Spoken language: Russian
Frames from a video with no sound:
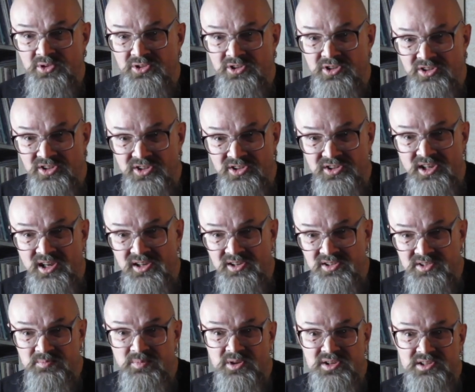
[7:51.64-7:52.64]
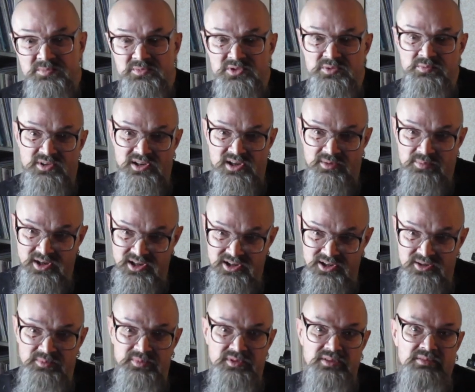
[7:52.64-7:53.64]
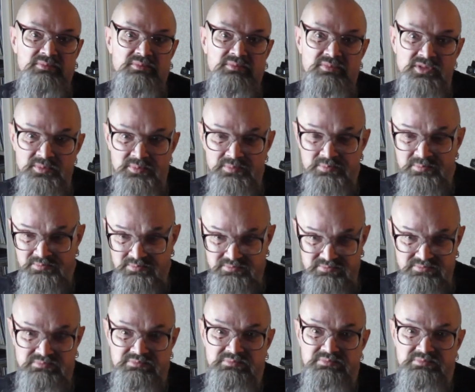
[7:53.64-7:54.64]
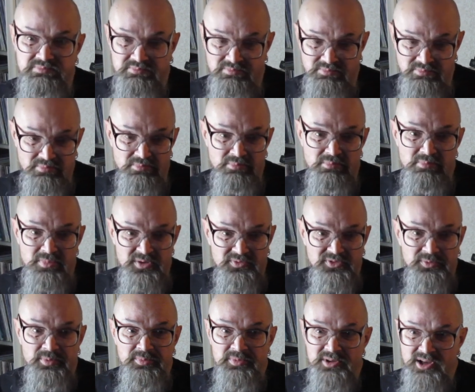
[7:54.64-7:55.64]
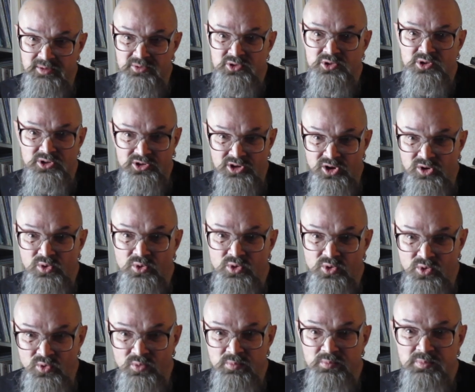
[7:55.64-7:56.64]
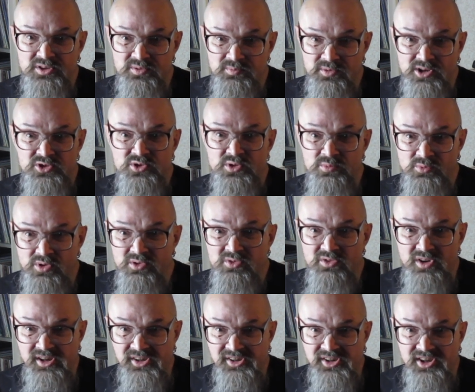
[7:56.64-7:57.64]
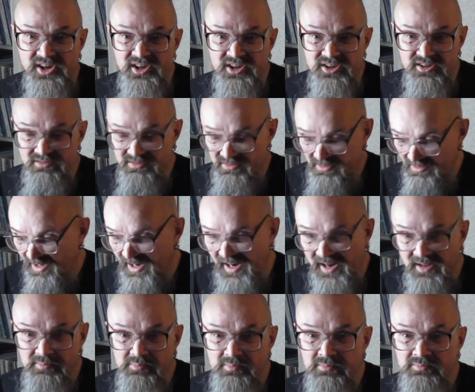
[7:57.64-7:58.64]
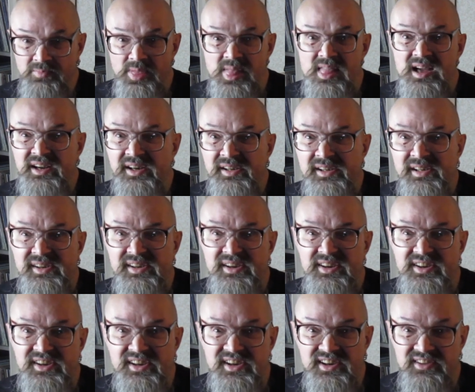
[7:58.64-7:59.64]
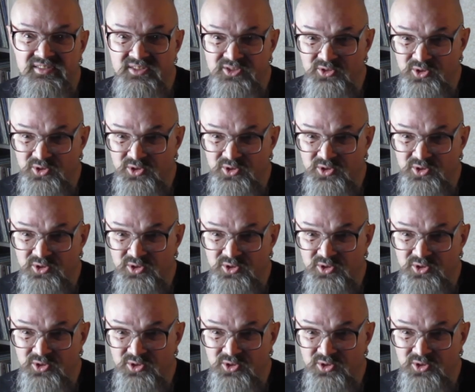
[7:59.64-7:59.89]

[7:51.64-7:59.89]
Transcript: все-таки гитары с басом, с барабанами. И мы вспоминаем, что это рок-группа с большой буквы «Р» а